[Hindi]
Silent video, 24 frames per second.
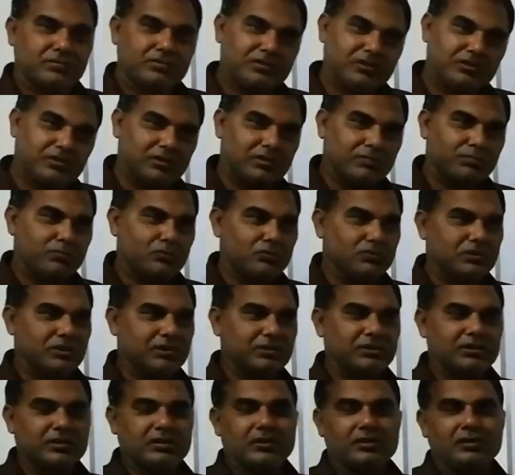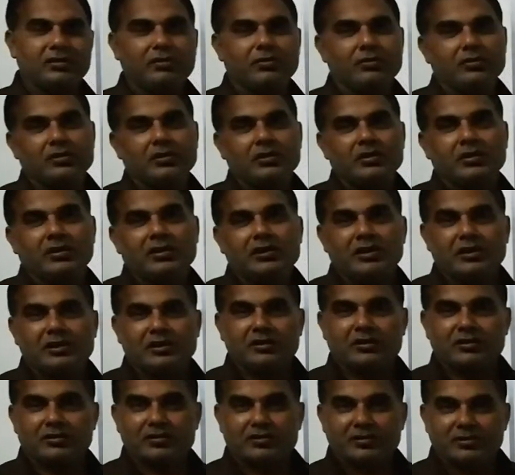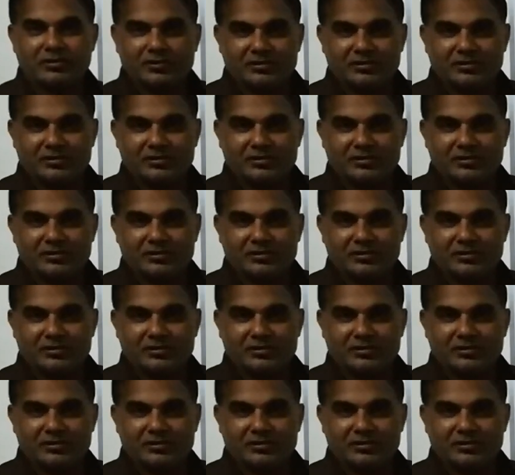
की तरफ मुड़ जाता है लेकिन